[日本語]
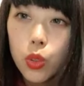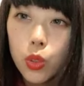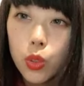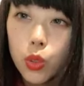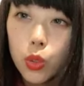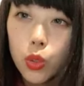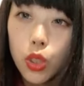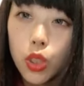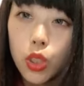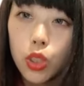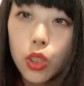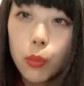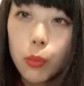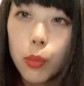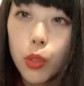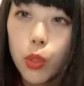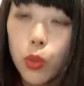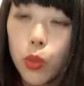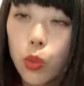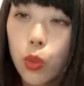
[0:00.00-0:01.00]
ちょっと聞いて
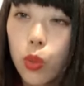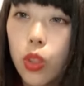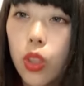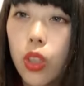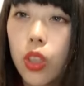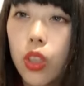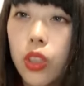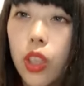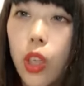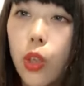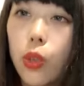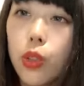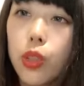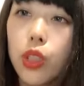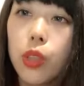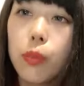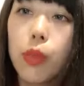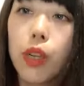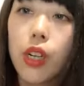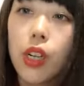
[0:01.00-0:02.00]
みようタオル
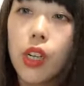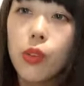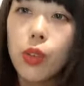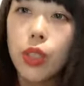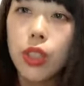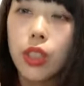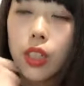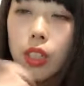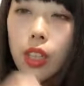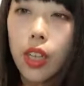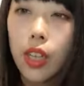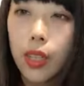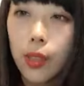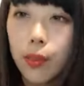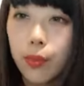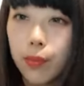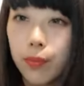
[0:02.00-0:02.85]
2万円は高い